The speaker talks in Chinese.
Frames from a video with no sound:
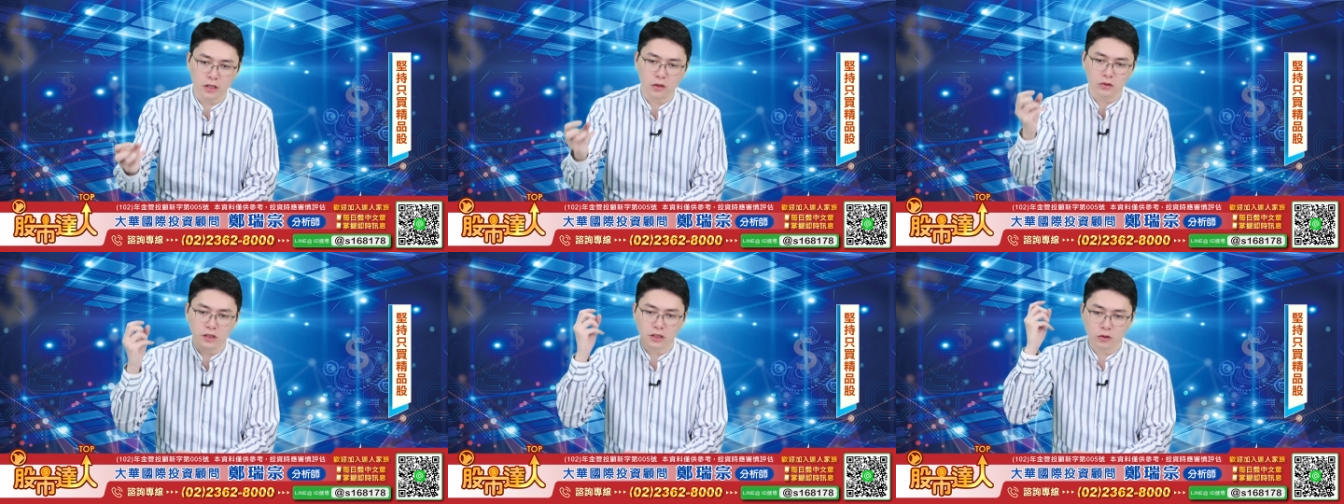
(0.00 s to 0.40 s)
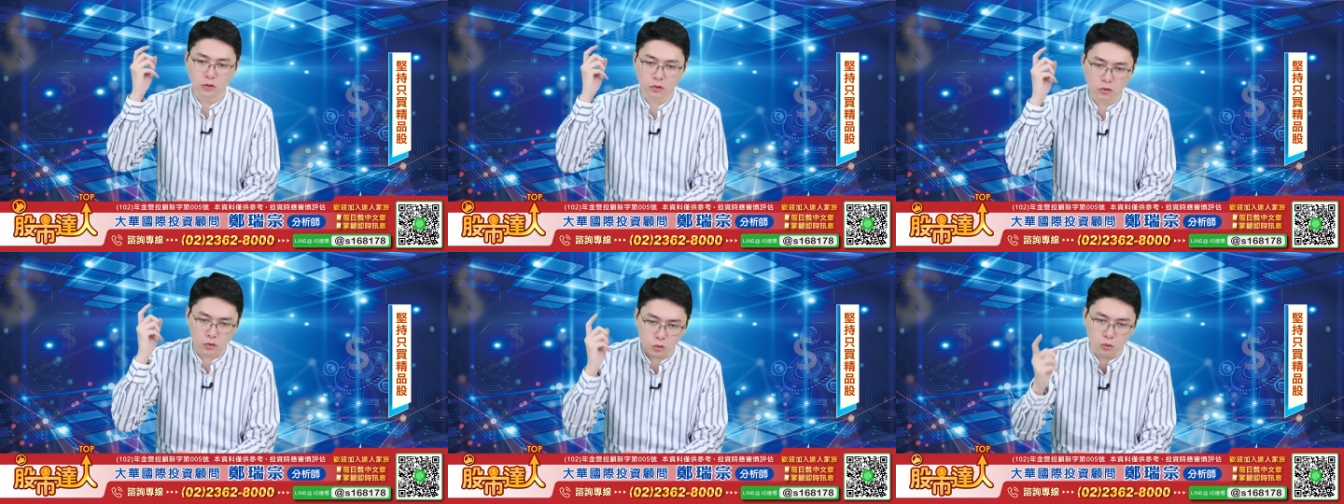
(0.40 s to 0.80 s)
尤其是
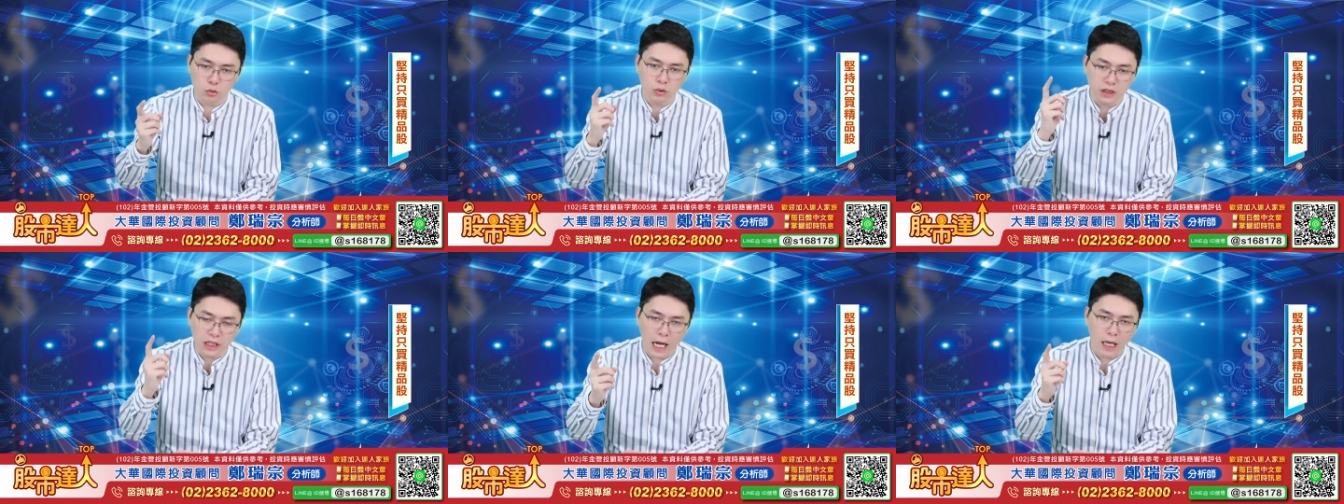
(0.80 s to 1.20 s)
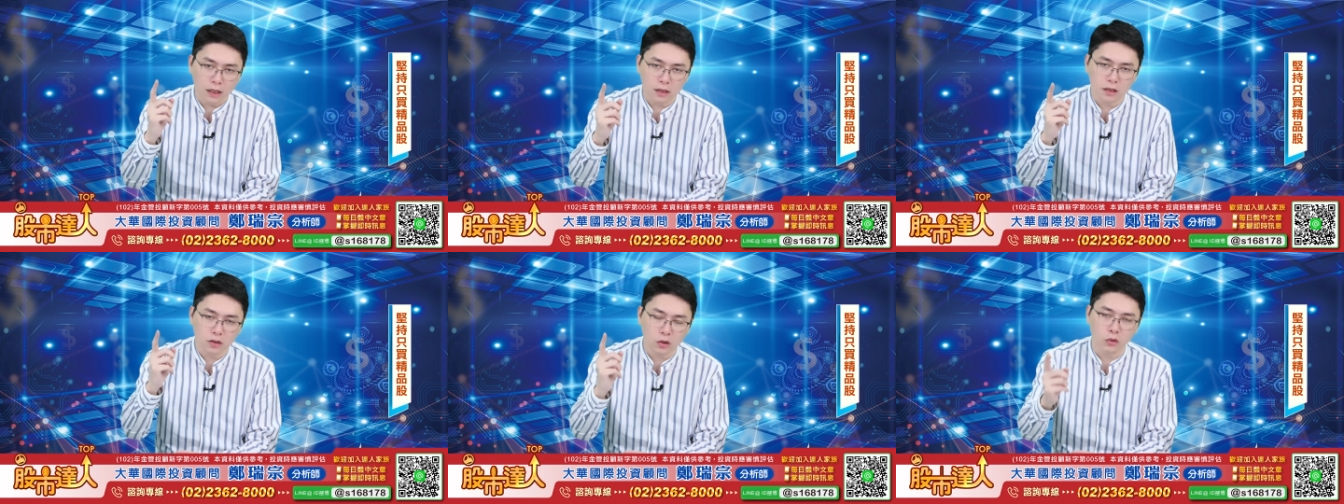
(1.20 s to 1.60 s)
独家
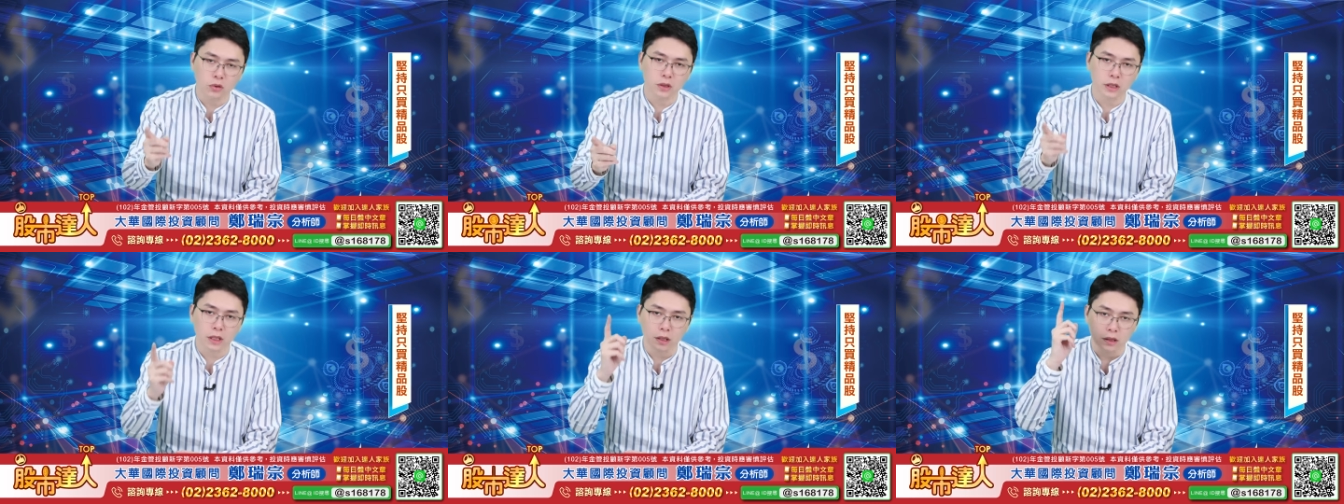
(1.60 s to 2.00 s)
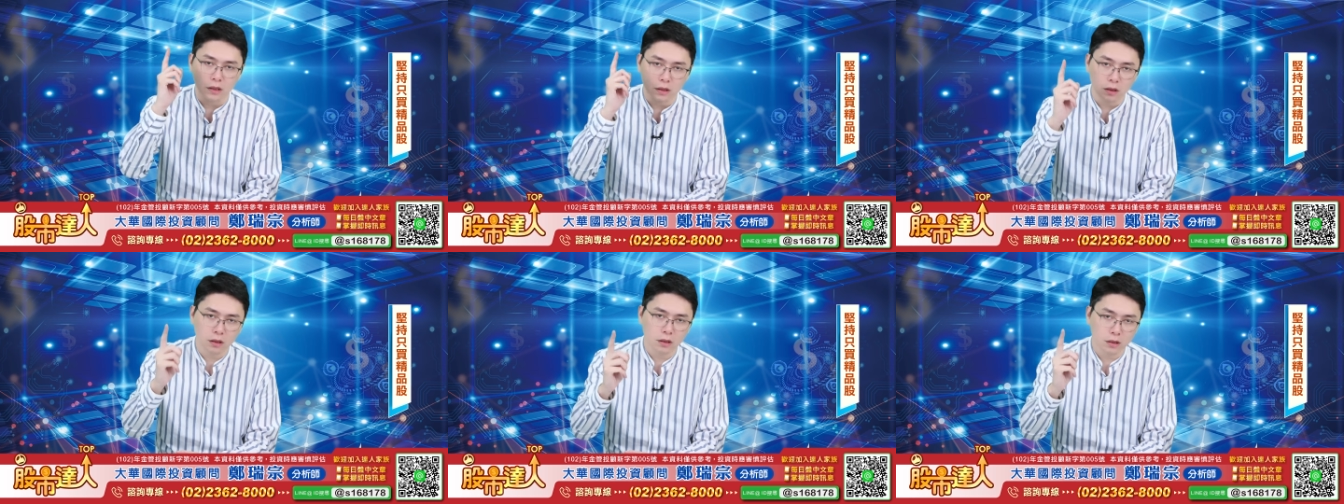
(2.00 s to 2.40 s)
的供应链，
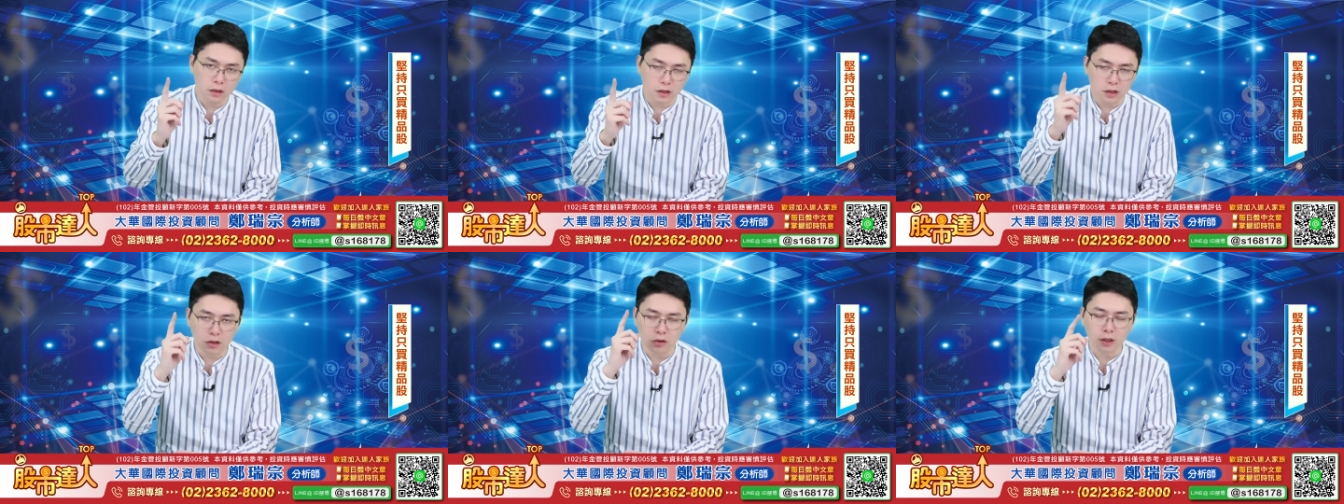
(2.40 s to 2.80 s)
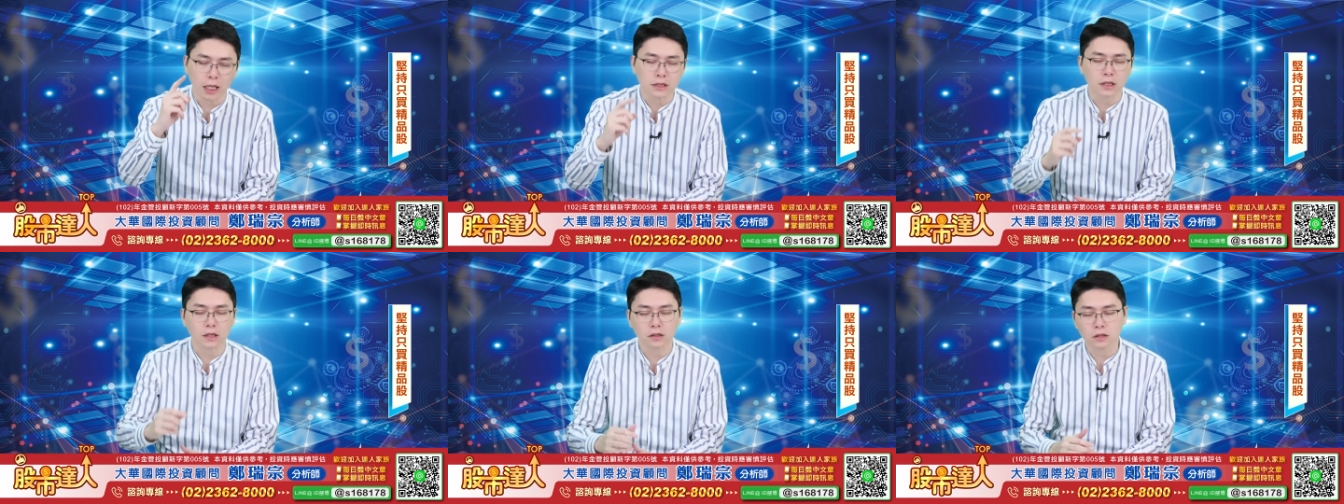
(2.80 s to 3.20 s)
一定有
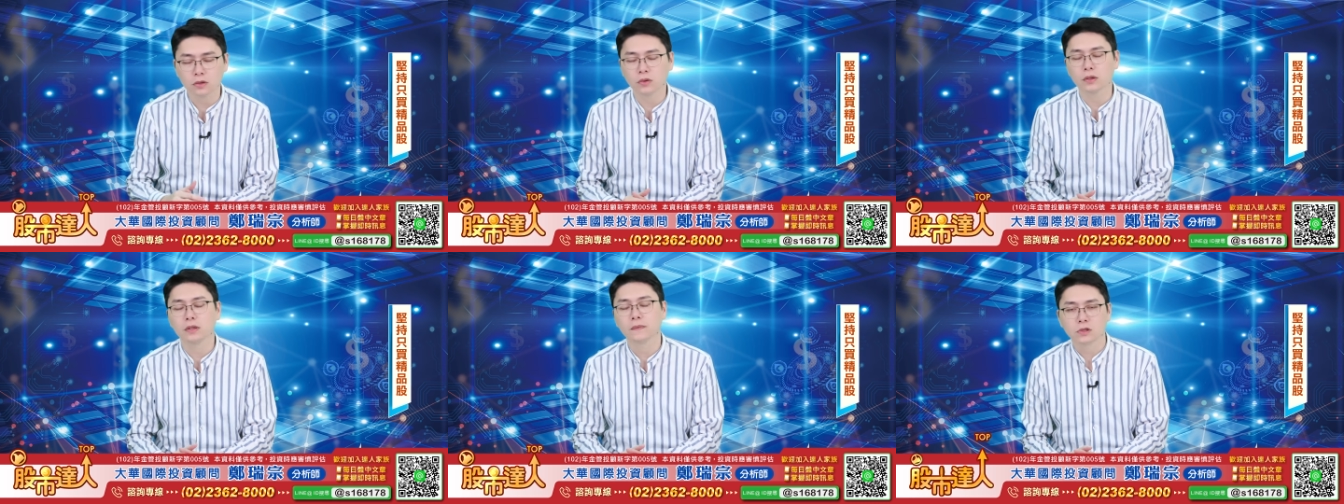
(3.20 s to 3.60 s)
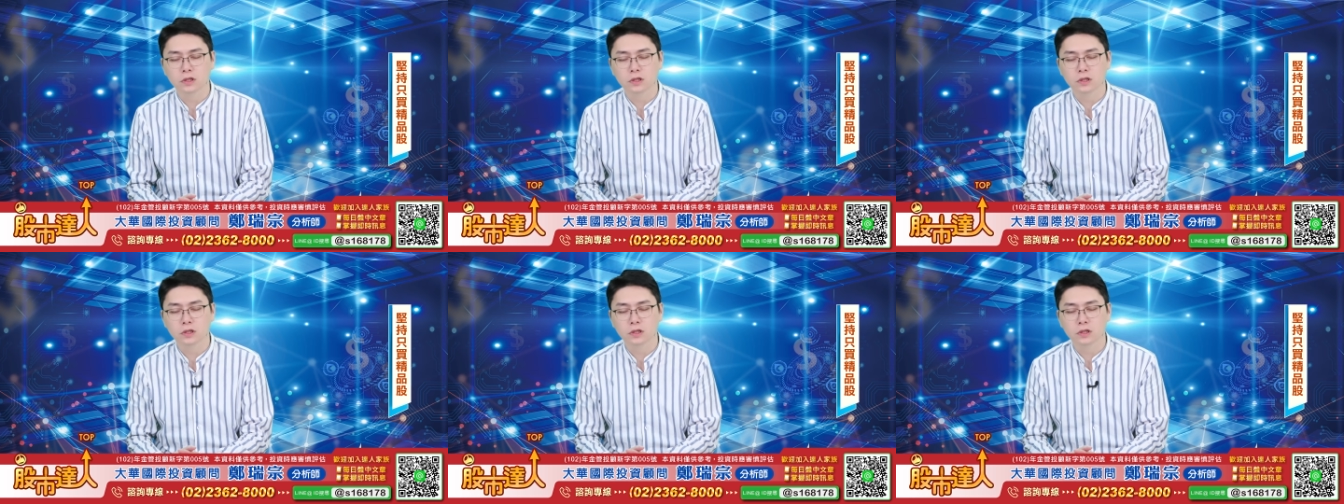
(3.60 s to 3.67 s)
大涨的机会。